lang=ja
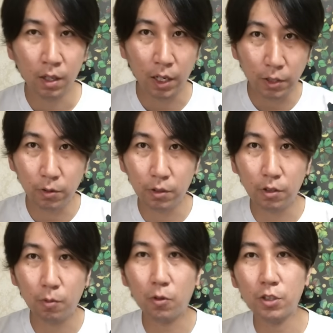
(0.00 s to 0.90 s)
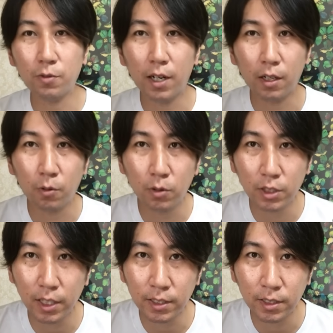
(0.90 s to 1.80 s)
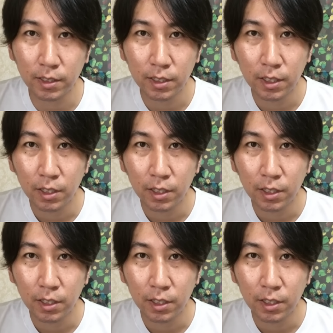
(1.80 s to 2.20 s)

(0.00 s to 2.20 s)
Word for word: はいということでどうもこんにちはコウジです